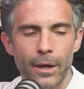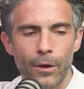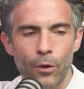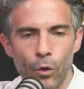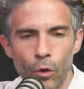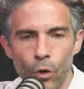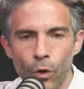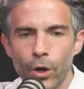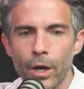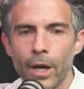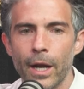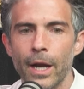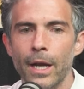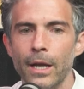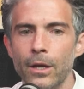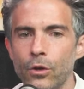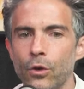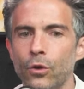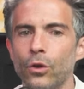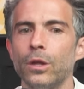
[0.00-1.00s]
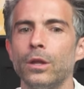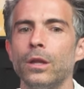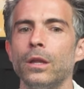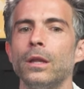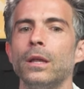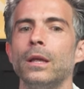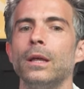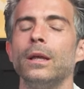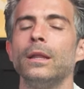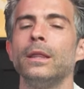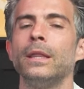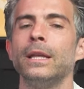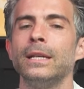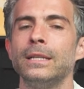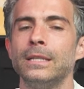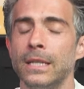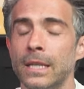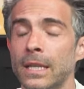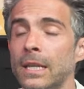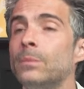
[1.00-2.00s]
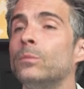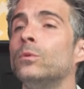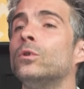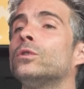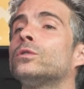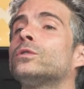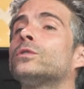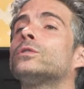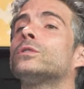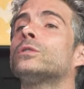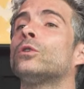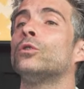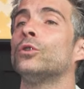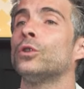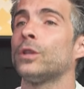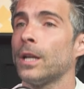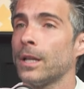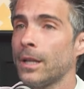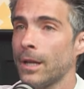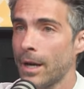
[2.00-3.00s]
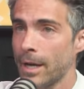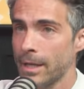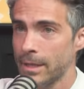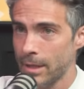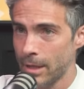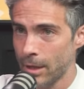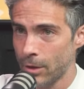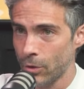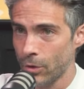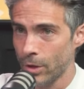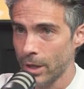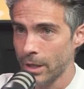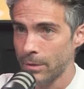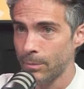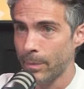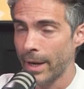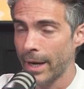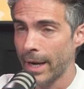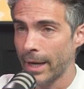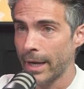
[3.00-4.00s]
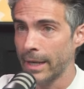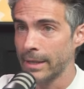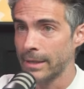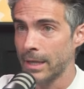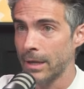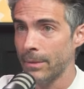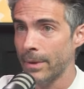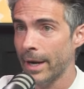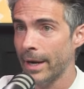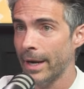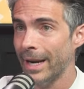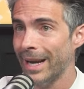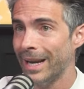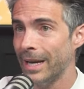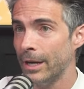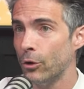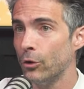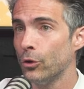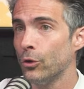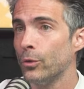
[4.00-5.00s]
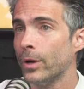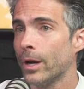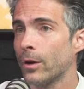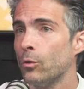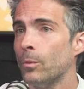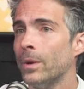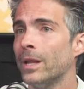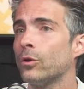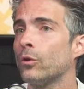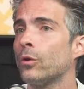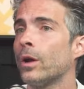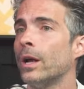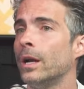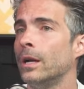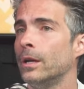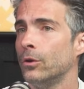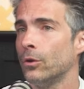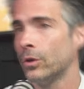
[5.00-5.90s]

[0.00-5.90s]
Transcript: Jorge y yo decidimos contratar a escritores para que escribieran el guión de un argumento que él y